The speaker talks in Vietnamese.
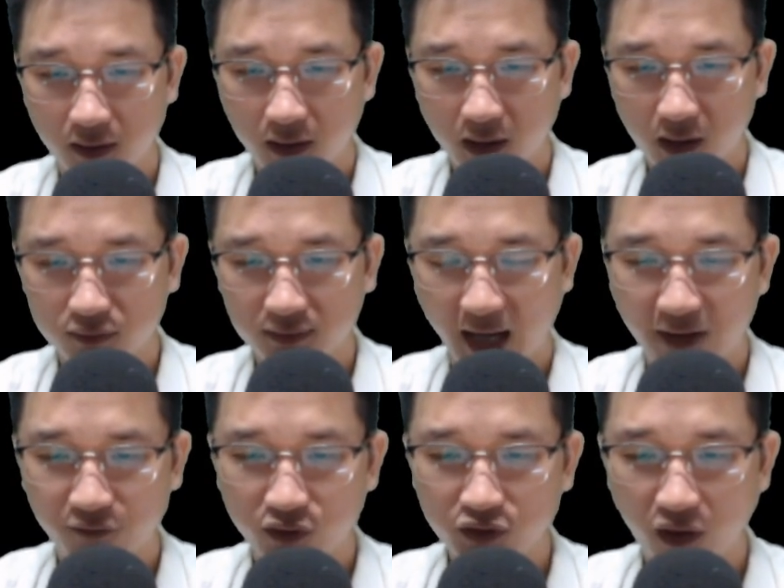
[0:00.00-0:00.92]
Ông ta
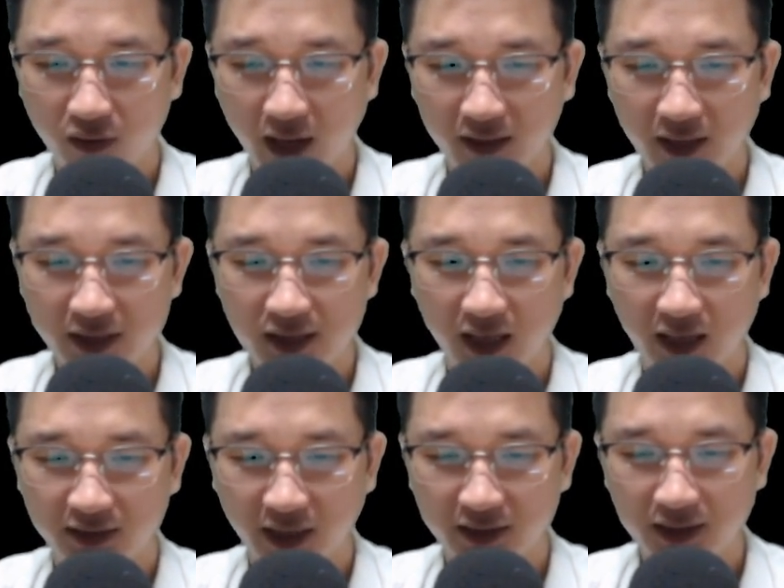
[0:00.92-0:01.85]
vốn cho rằng đây chỉ là
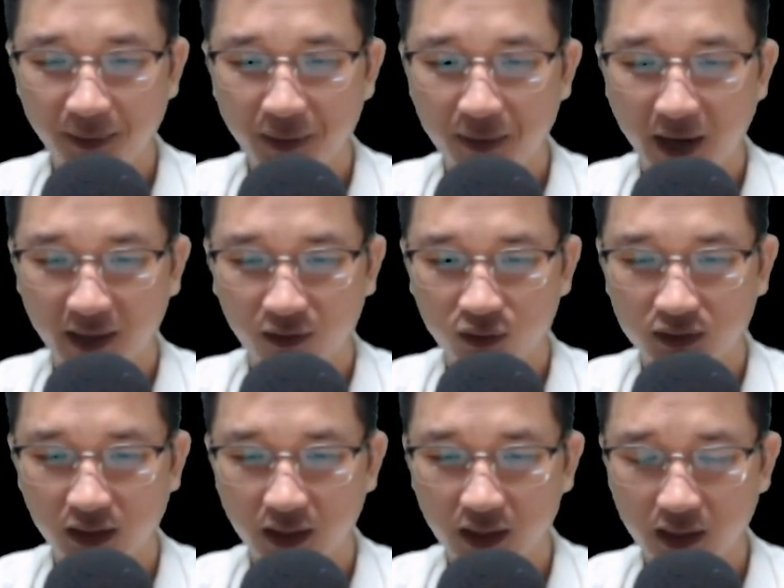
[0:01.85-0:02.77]
tranh chấp ở bàn cổ
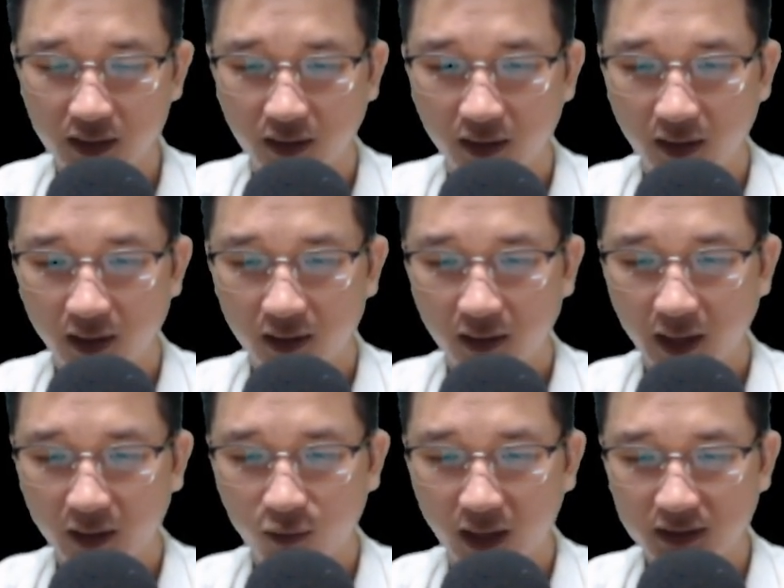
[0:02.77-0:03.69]
giới.
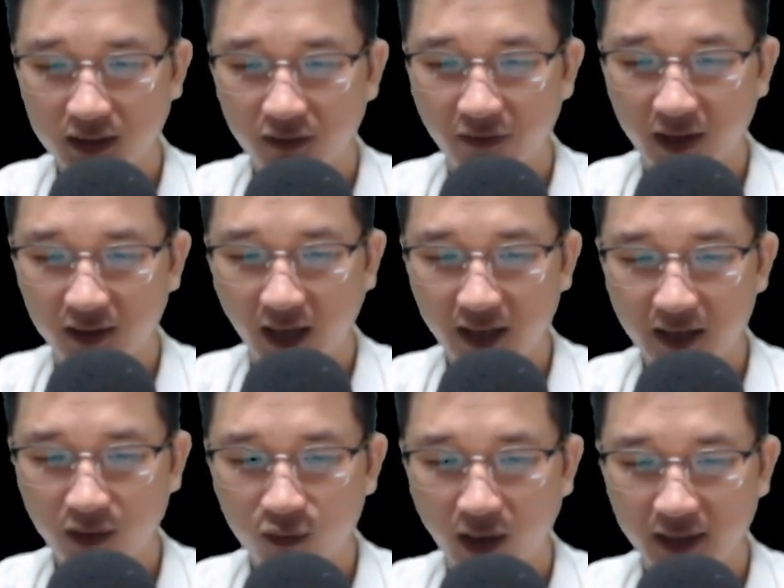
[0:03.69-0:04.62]
Kết quả sự việc lại
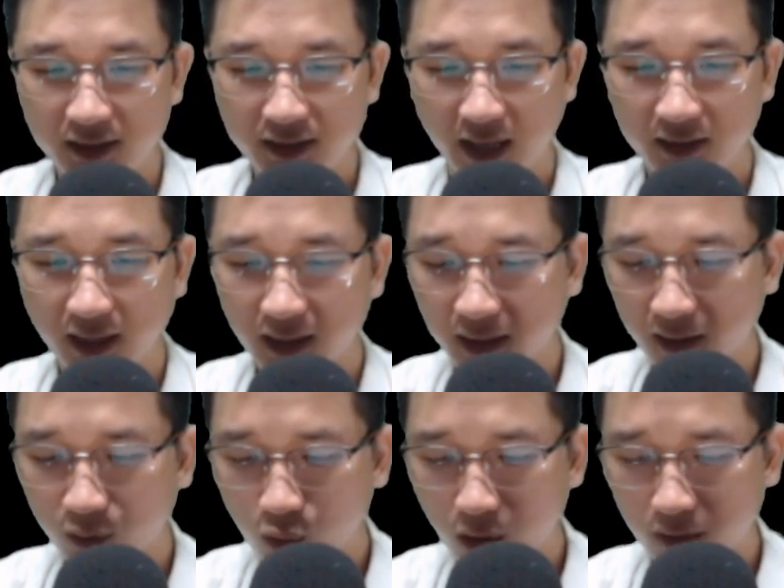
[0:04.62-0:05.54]
liên quan đến sáng thế
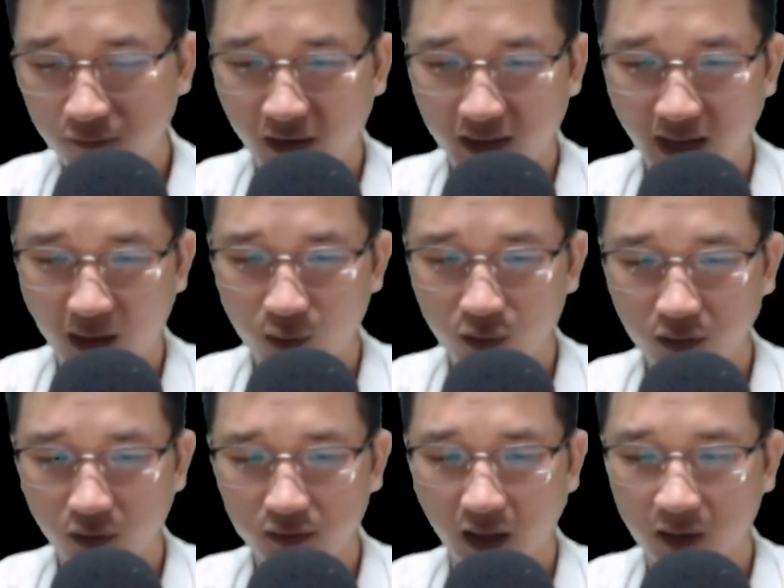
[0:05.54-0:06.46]
thần quốc và cả hỗn
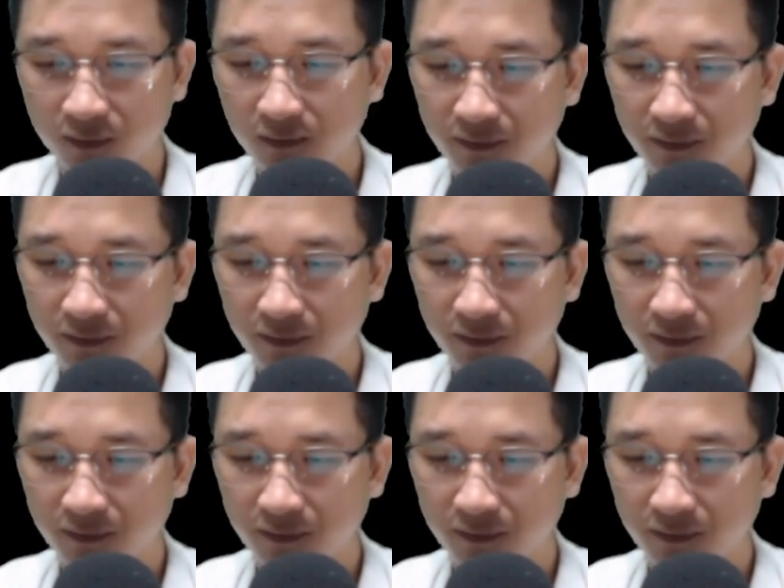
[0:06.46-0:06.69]
độn tộc.